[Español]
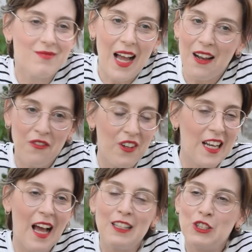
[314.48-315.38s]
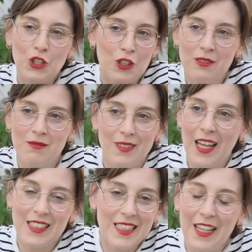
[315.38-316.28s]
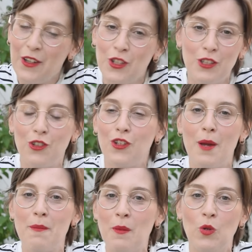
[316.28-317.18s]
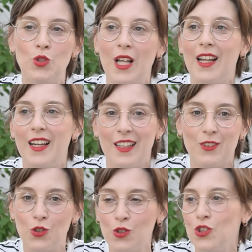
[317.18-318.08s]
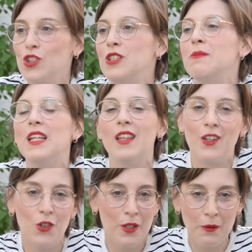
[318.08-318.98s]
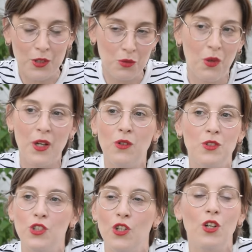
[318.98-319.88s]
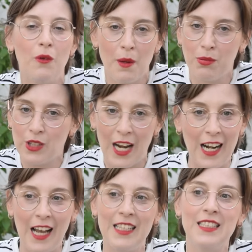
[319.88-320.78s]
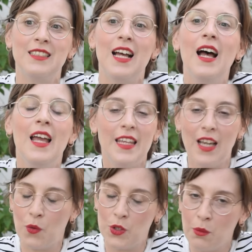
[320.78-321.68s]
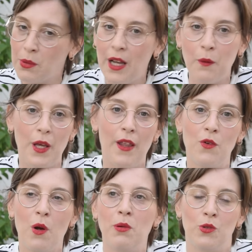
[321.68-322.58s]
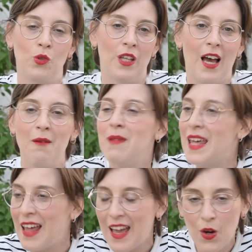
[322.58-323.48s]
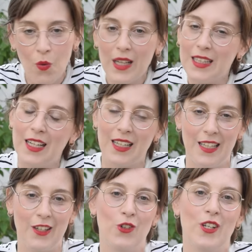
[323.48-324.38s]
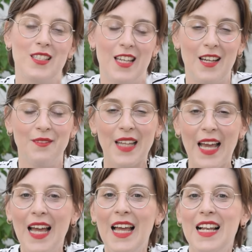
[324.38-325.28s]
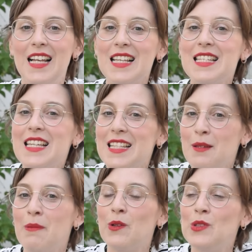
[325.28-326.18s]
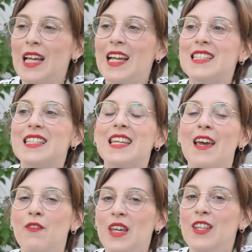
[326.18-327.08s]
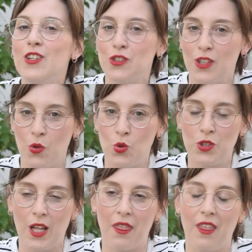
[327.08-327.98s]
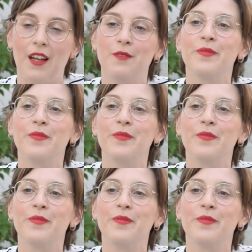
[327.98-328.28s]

al final yo es que leo de todo y a mí me gusta leer de todo. Yo si me dices que un libro es bueno, yo lo voy a apuntar en la lista y en cuanto pueda le voy a dar una oportunidad. Me da igual del género que sea. La siguiente pregunta es, ¿qué vídeos te gusta hacer?